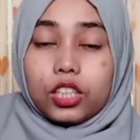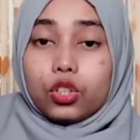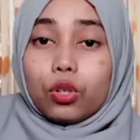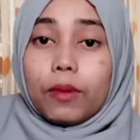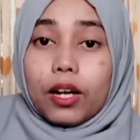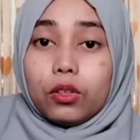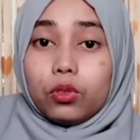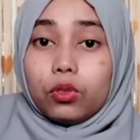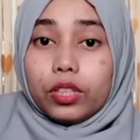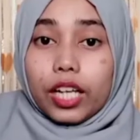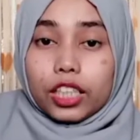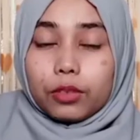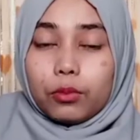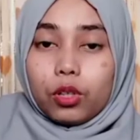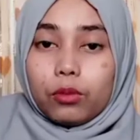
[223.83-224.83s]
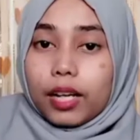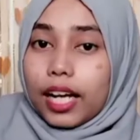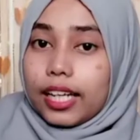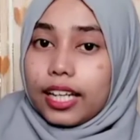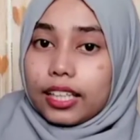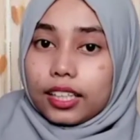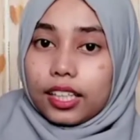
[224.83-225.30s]
dicoba dulu ya sebelum
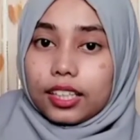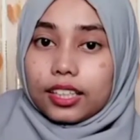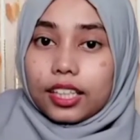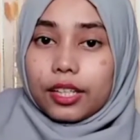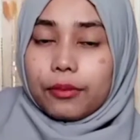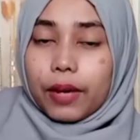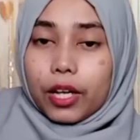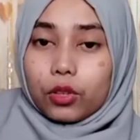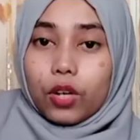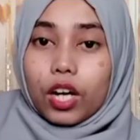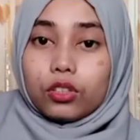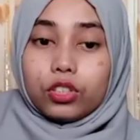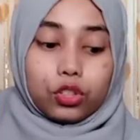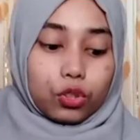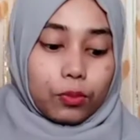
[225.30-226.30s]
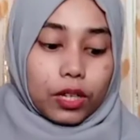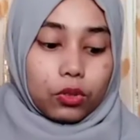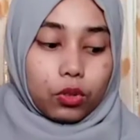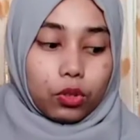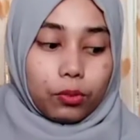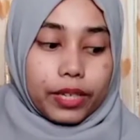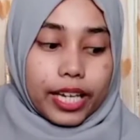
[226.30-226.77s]
kalian klik terima itu harus dicoba
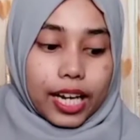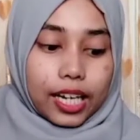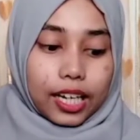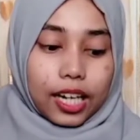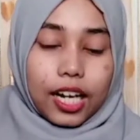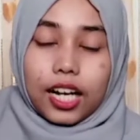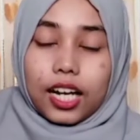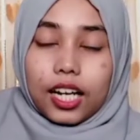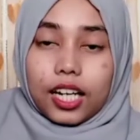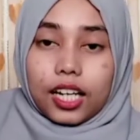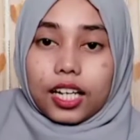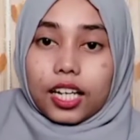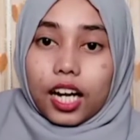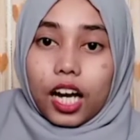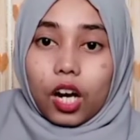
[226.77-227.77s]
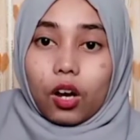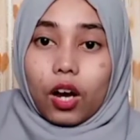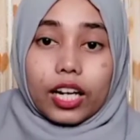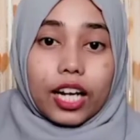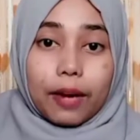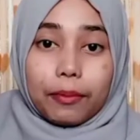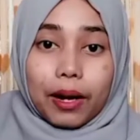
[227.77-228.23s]
dulu biar kalau
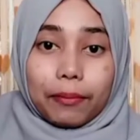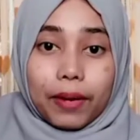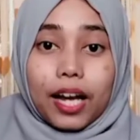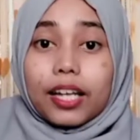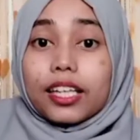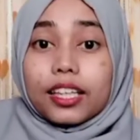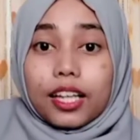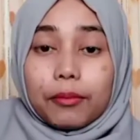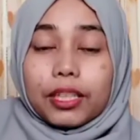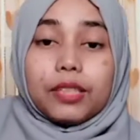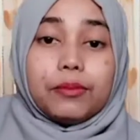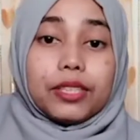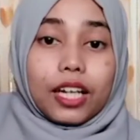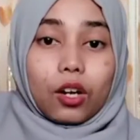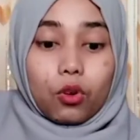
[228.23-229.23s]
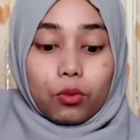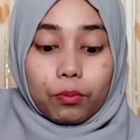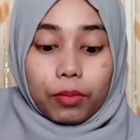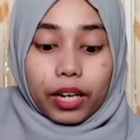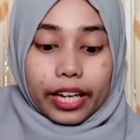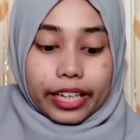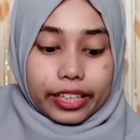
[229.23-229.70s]
ada apa-apa kita masih bisa
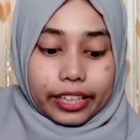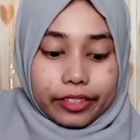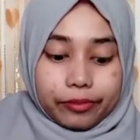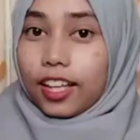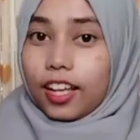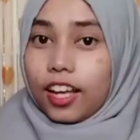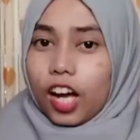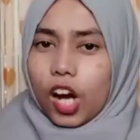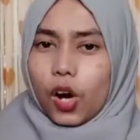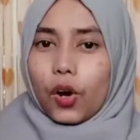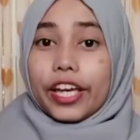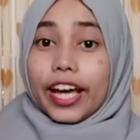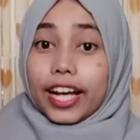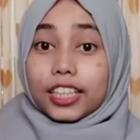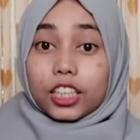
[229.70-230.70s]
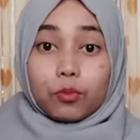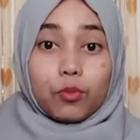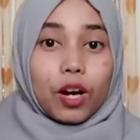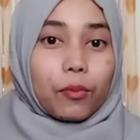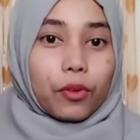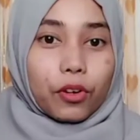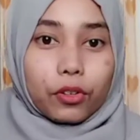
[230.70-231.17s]
komplain Oh ya,
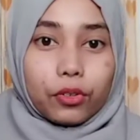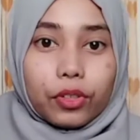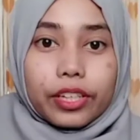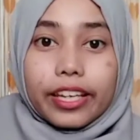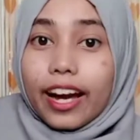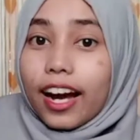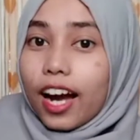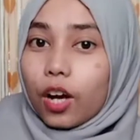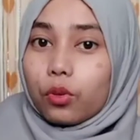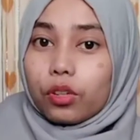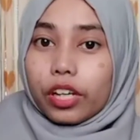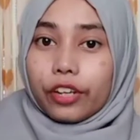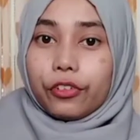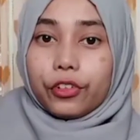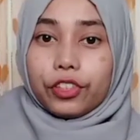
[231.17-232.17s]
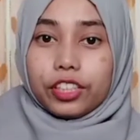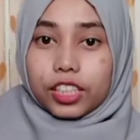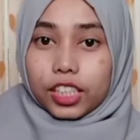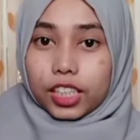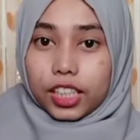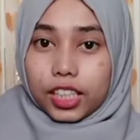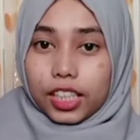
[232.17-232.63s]
semua produk yang aku review
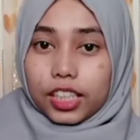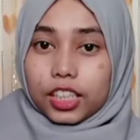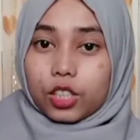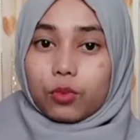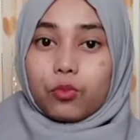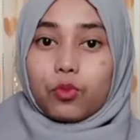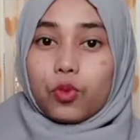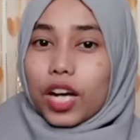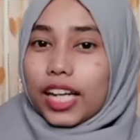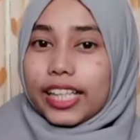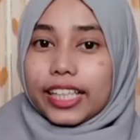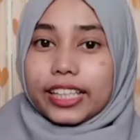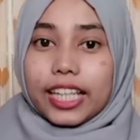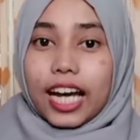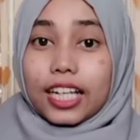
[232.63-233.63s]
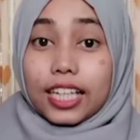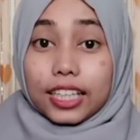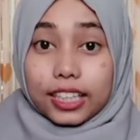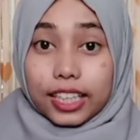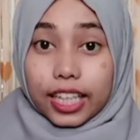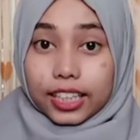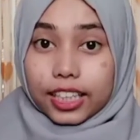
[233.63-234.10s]
di sini semua linknya ada
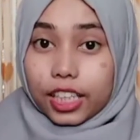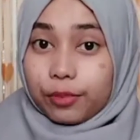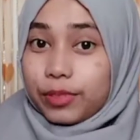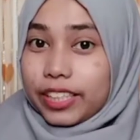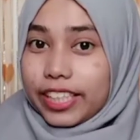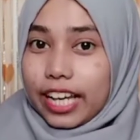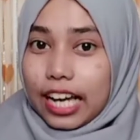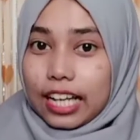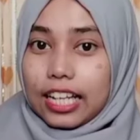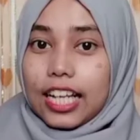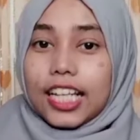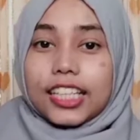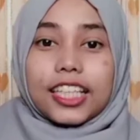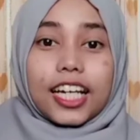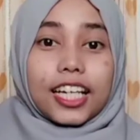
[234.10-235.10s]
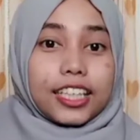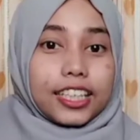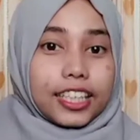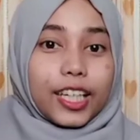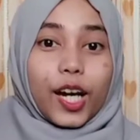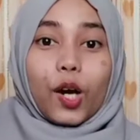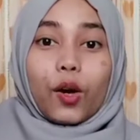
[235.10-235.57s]
di deskripsi ya.
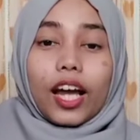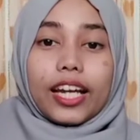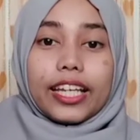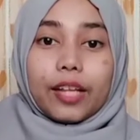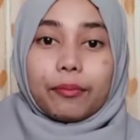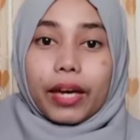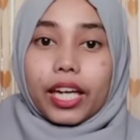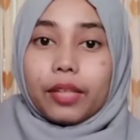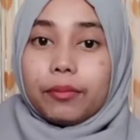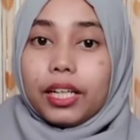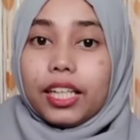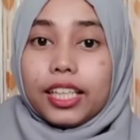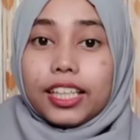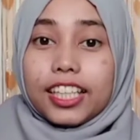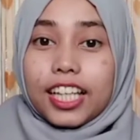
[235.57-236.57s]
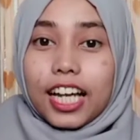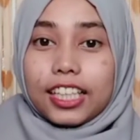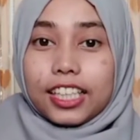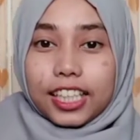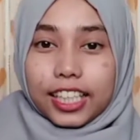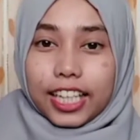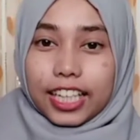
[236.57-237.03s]
Jadi kalau kalian pengen beli
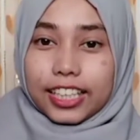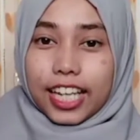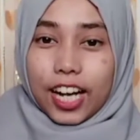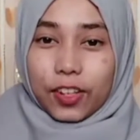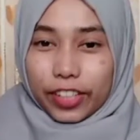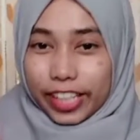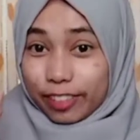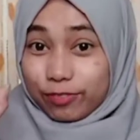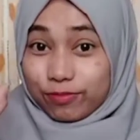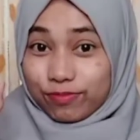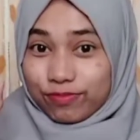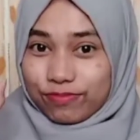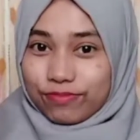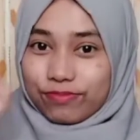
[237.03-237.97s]
tinggal diklik aja, oke? Okay?